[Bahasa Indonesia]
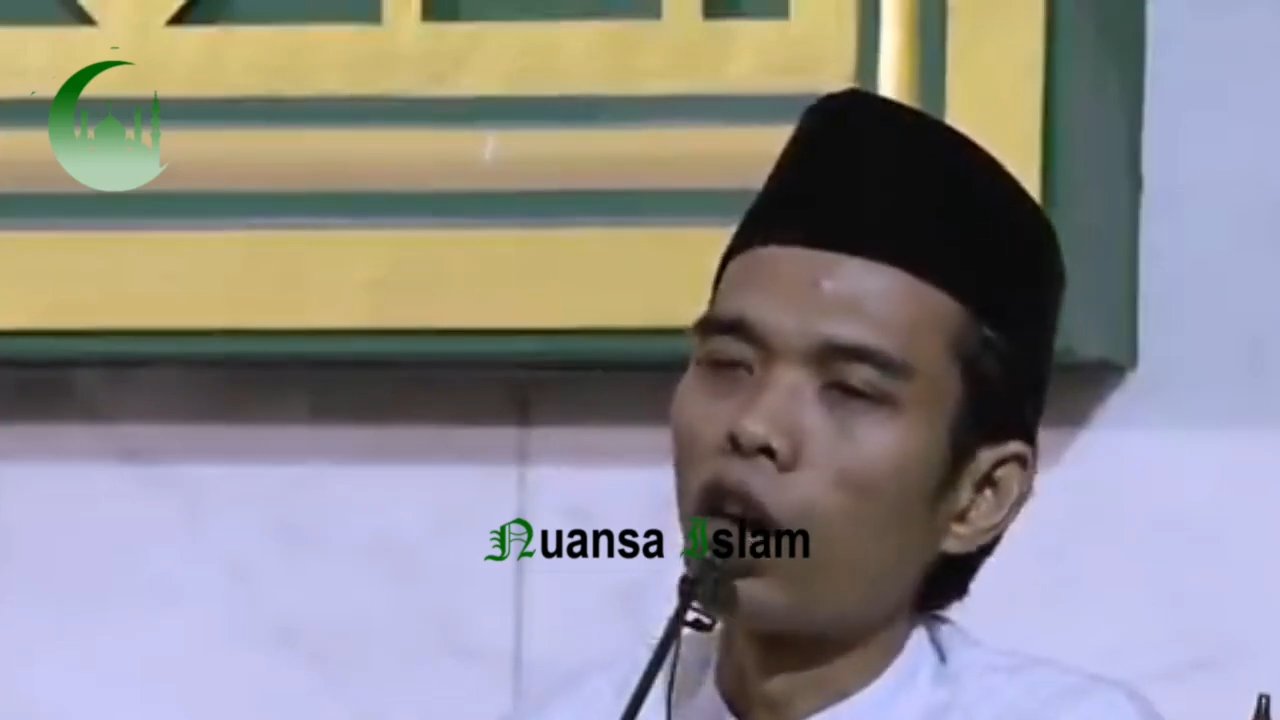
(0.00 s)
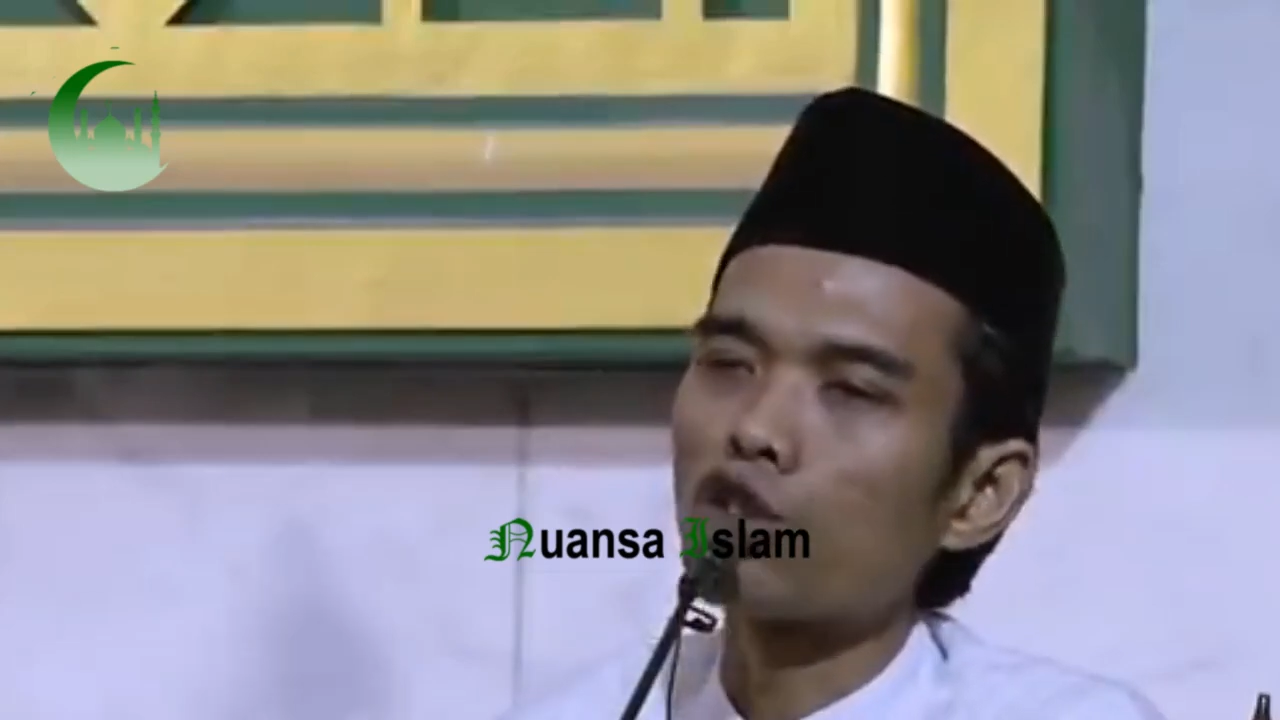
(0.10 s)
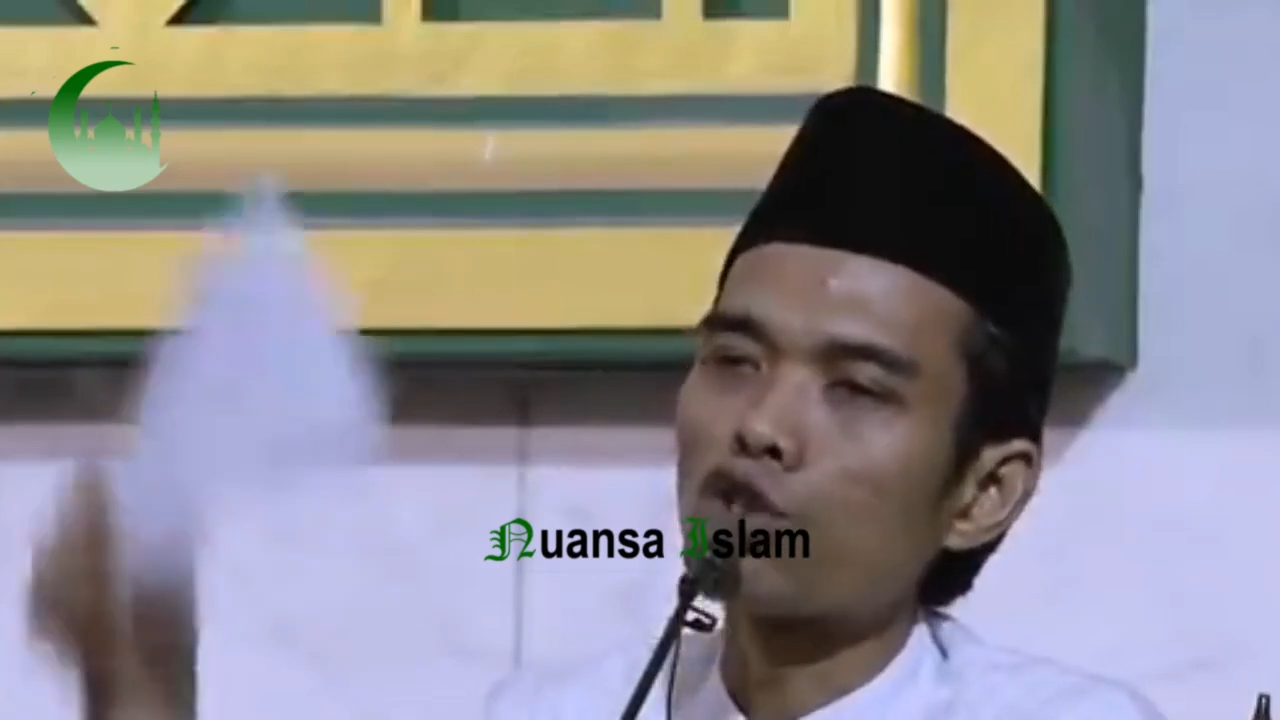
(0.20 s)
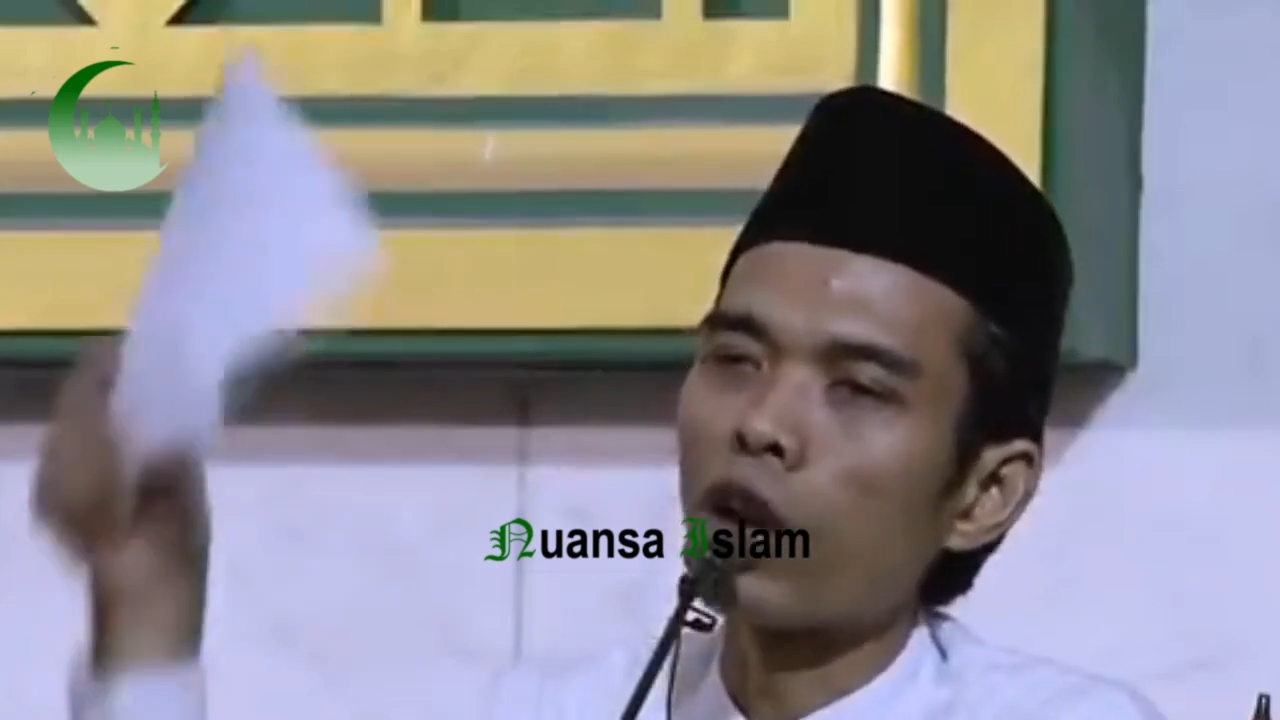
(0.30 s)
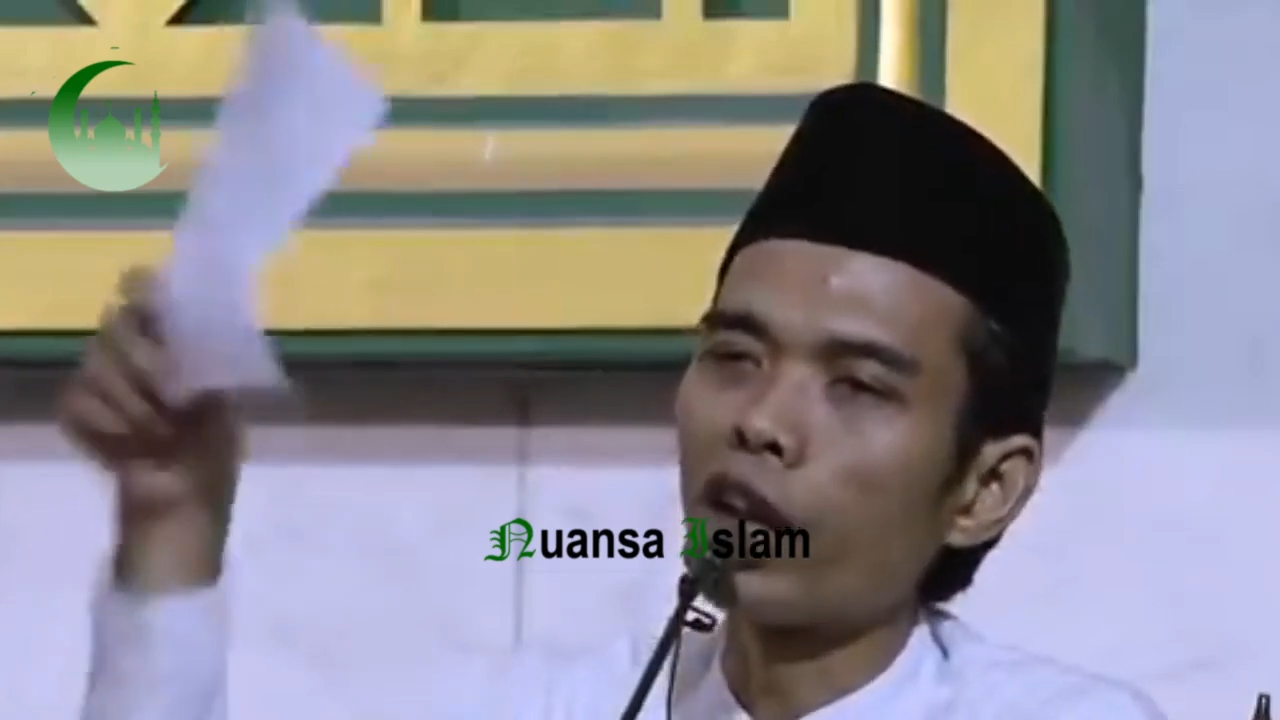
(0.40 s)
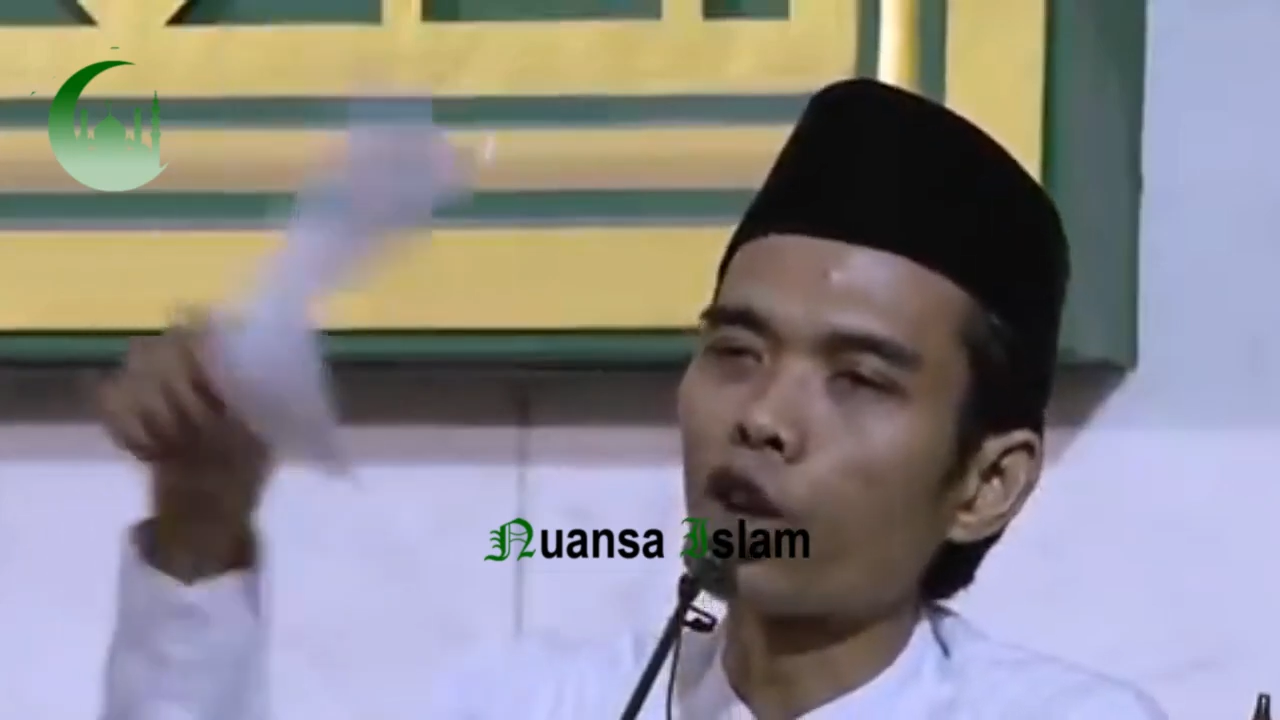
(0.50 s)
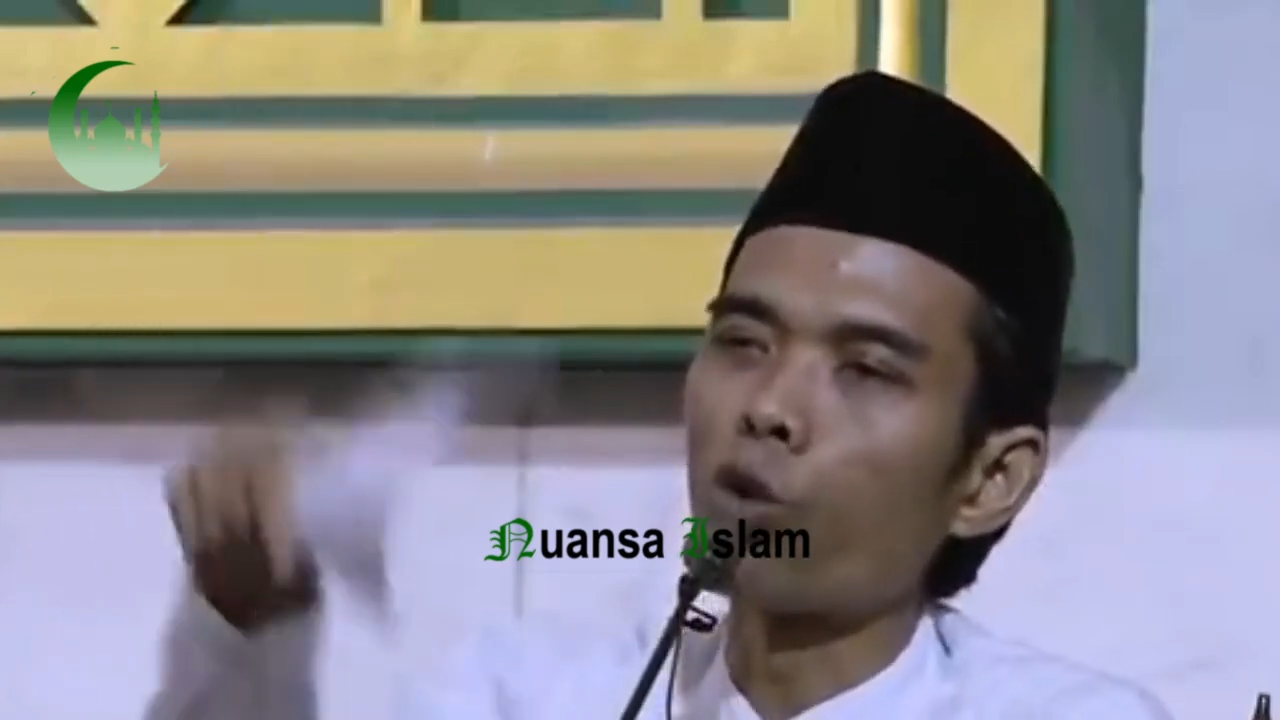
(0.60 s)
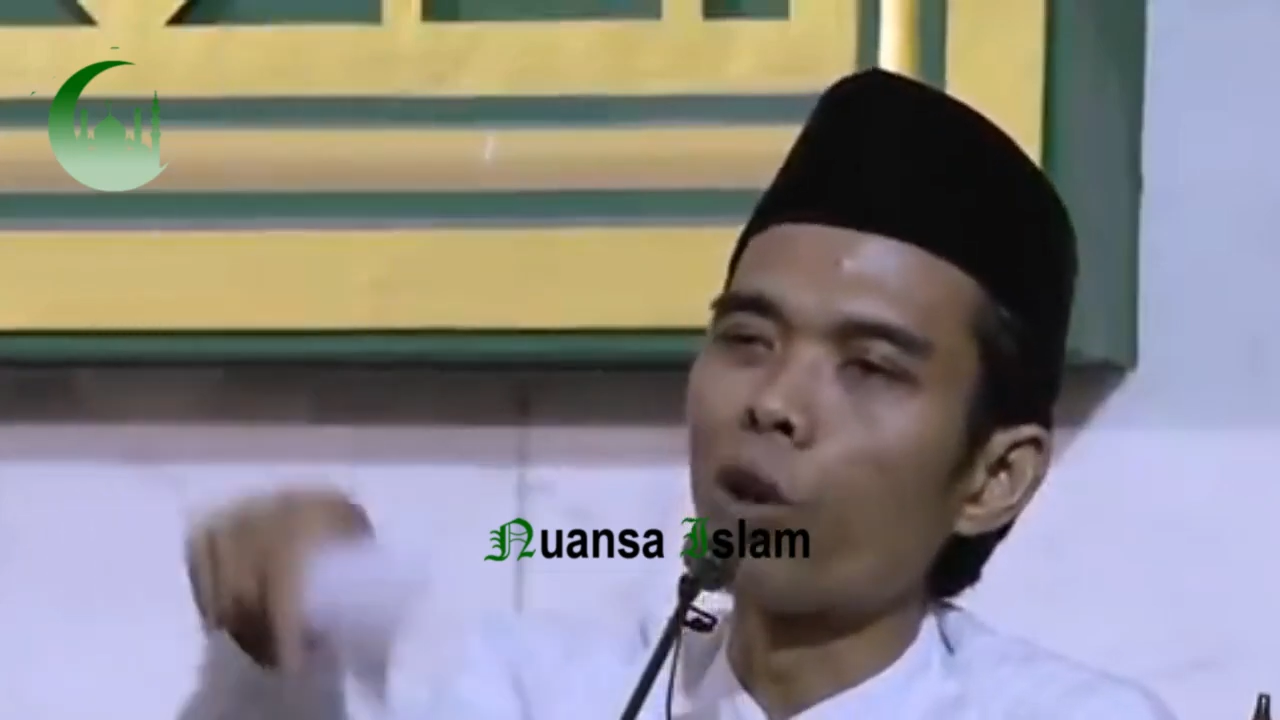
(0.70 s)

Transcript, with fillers: kalau orang